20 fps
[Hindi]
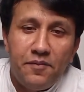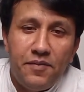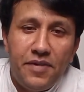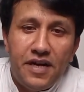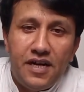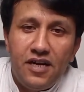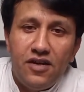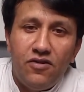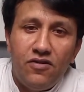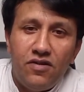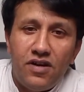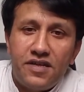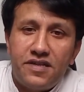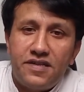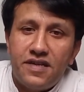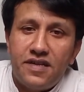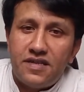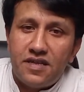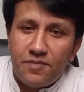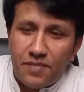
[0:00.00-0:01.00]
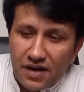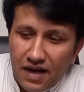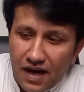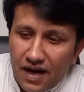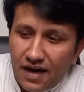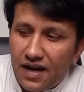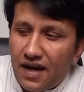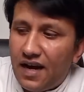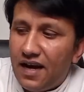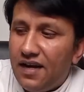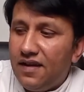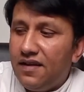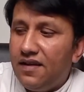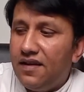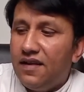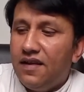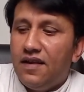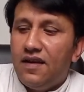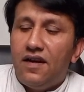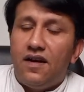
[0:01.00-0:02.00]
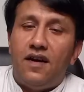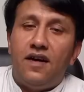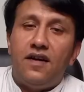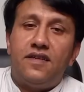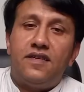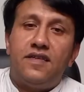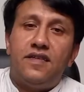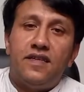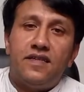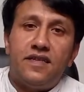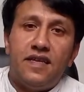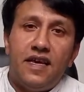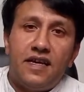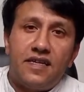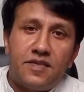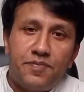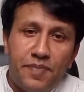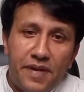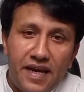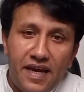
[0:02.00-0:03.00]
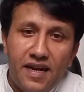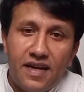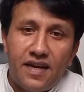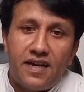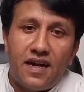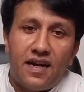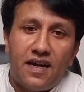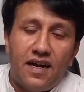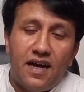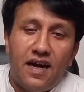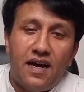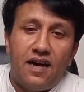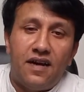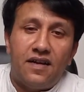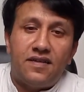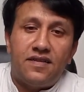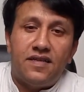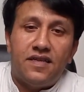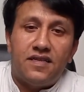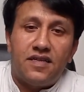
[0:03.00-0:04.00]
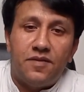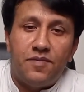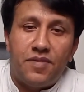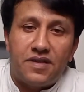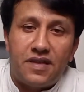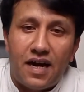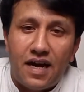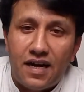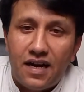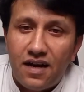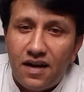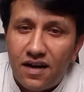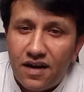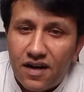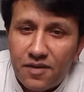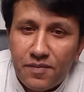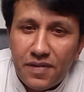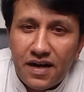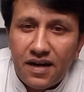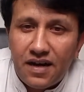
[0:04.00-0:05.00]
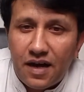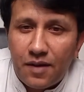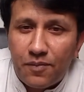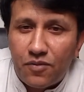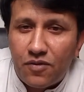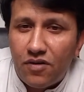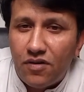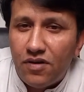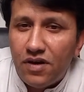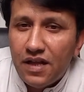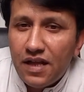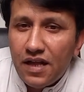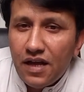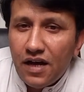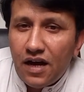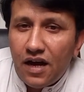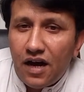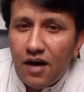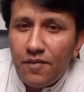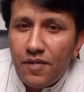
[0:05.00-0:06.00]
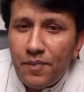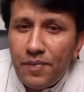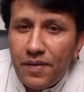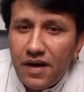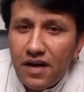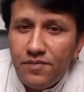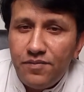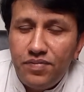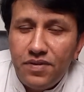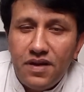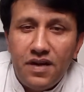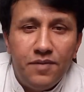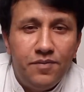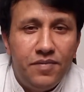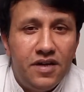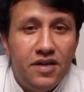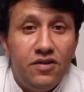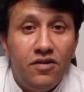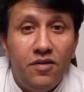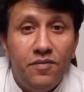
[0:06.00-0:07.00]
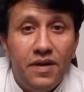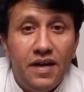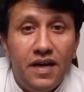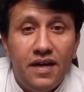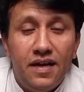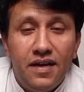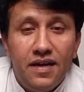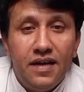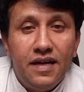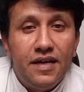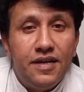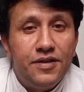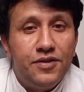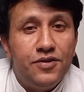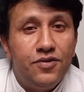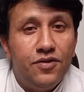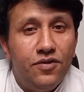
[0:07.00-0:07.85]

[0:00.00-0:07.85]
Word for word: वीडियो अच्छे से बनाना अच्छे से एक्सप्लेन करना अच्छे से बताना अगर मैंने आपको हम अपने वीडियो में जो